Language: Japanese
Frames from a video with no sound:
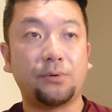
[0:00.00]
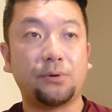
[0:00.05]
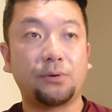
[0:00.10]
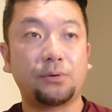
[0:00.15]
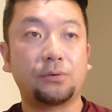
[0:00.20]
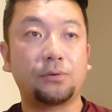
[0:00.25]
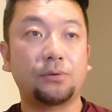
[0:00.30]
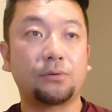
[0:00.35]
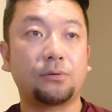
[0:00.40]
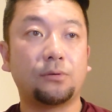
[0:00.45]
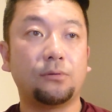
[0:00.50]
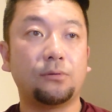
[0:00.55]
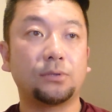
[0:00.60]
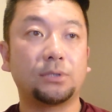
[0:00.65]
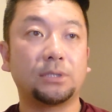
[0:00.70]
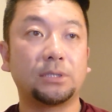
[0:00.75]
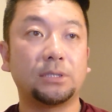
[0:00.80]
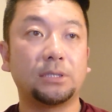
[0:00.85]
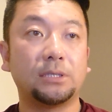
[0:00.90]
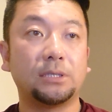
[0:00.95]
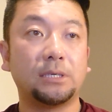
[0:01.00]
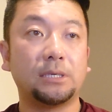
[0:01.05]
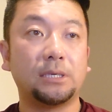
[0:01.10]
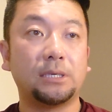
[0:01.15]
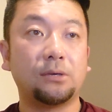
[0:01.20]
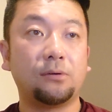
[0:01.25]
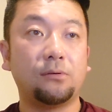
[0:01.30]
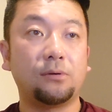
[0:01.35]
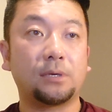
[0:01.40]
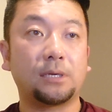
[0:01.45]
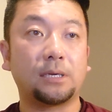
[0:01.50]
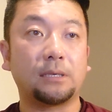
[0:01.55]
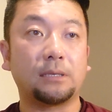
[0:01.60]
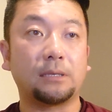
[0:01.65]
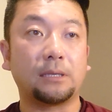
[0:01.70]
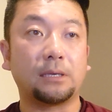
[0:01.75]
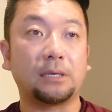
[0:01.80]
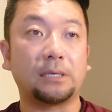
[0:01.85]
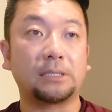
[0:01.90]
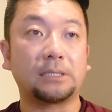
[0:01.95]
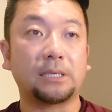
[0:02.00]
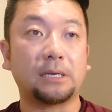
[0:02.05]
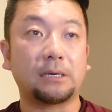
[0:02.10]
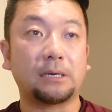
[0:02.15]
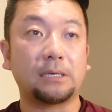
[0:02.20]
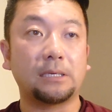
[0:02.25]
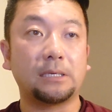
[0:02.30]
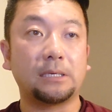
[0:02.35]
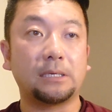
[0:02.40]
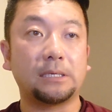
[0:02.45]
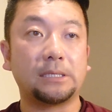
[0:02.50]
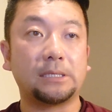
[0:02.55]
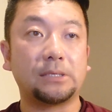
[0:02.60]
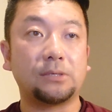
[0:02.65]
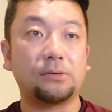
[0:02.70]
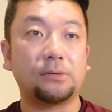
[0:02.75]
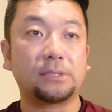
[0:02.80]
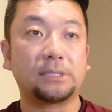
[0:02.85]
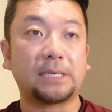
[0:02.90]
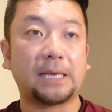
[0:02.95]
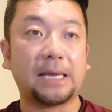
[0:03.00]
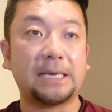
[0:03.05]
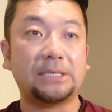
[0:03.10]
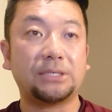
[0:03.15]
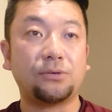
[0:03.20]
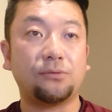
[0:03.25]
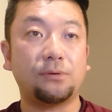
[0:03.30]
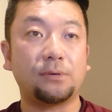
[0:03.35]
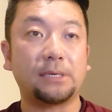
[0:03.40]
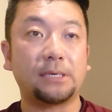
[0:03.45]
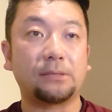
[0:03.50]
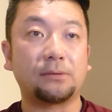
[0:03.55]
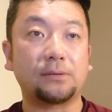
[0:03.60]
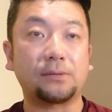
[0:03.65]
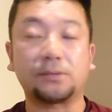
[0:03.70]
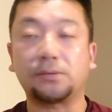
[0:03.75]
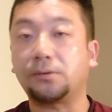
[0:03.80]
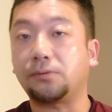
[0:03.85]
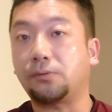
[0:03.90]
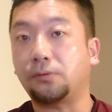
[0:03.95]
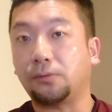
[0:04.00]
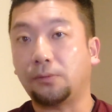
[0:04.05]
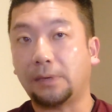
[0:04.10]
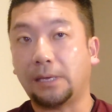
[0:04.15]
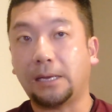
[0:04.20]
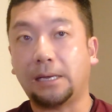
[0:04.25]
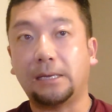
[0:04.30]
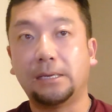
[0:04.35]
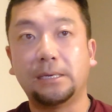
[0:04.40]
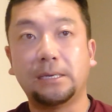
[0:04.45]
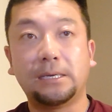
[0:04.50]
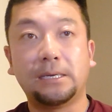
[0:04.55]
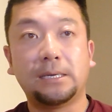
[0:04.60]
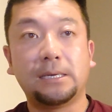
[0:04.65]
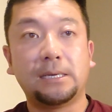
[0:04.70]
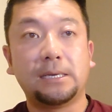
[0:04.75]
力行使要件に従い必要最小限とすることや、